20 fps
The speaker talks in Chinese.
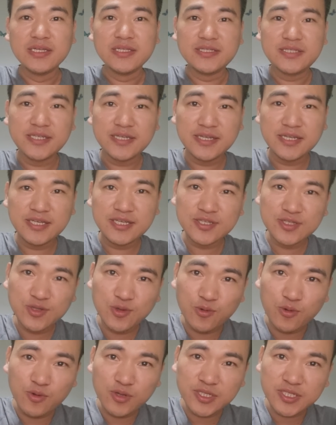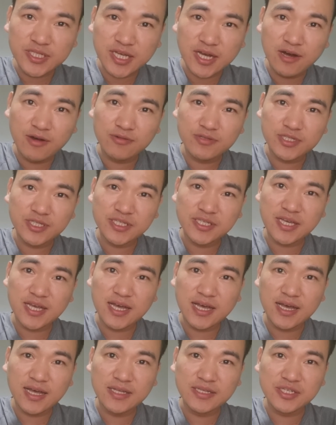尽力缩小这
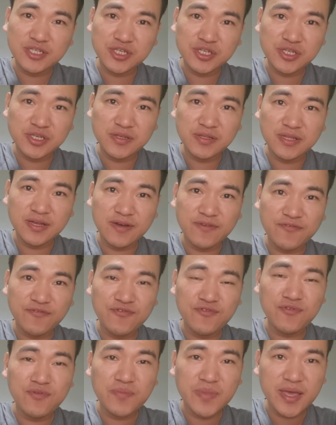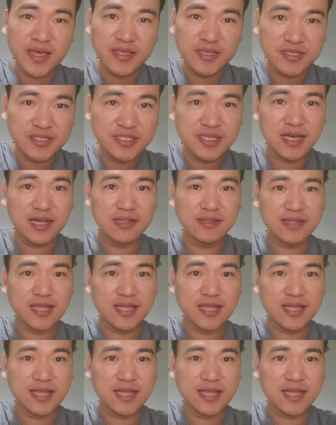件事情的负面影响。